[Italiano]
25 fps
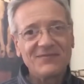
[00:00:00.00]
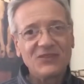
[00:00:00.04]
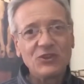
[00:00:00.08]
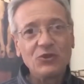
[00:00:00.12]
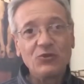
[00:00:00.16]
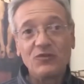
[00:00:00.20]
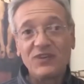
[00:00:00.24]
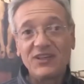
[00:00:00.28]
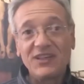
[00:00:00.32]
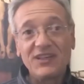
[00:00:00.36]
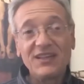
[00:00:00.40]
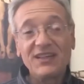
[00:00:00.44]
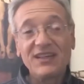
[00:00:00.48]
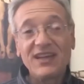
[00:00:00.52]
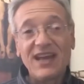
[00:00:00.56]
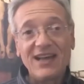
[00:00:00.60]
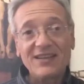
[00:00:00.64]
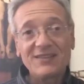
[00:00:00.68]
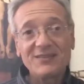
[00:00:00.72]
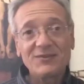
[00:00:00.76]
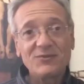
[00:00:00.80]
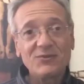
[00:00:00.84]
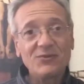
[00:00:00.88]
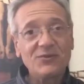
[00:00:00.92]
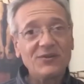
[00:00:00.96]
Io vi
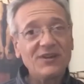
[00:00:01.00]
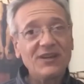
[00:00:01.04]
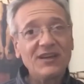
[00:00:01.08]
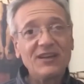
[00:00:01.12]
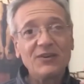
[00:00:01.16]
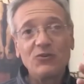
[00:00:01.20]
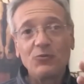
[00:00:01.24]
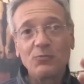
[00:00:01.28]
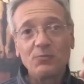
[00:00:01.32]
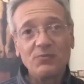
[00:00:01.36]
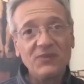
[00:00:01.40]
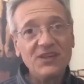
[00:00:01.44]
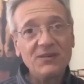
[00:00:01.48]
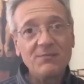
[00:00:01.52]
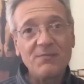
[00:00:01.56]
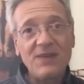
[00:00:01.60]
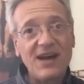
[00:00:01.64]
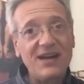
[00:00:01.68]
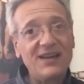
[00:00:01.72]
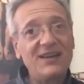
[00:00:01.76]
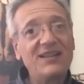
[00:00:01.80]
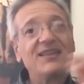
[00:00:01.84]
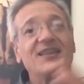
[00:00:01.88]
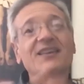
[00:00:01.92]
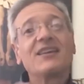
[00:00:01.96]
ringrazio e non mi
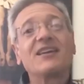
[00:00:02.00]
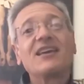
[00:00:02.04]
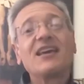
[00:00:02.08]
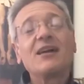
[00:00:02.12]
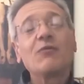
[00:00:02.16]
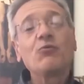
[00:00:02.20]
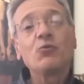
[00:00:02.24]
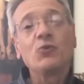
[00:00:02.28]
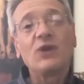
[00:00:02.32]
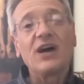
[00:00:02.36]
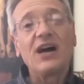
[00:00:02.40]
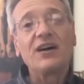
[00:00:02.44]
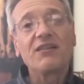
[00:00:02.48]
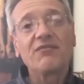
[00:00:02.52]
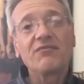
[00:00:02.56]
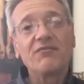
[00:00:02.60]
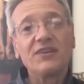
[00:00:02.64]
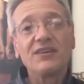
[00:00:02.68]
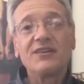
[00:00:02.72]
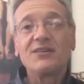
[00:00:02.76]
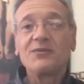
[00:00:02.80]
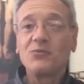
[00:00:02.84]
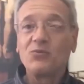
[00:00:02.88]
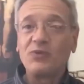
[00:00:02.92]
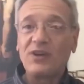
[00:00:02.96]
rimane che
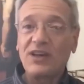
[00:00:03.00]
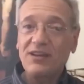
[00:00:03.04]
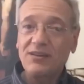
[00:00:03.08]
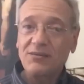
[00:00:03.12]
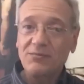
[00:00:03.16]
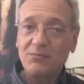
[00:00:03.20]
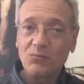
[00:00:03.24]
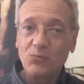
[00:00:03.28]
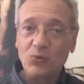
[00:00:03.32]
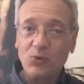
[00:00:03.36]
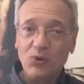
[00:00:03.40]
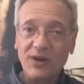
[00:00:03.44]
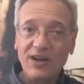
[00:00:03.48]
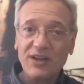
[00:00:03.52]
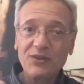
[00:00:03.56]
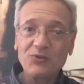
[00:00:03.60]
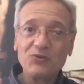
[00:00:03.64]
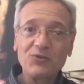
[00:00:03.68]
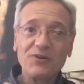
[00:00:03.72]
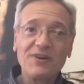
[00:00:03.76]
augurarvi una buona